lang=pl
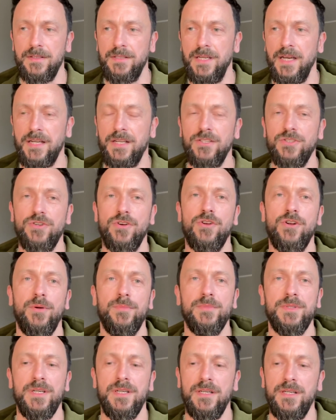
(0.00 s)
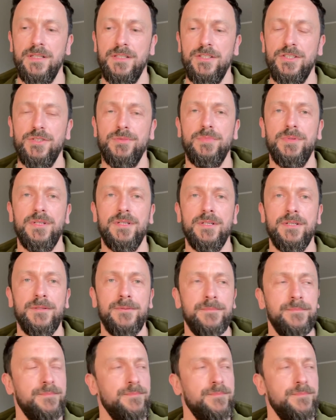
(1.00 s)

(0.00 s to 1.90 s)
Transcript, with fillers: jakieś ogromne liczby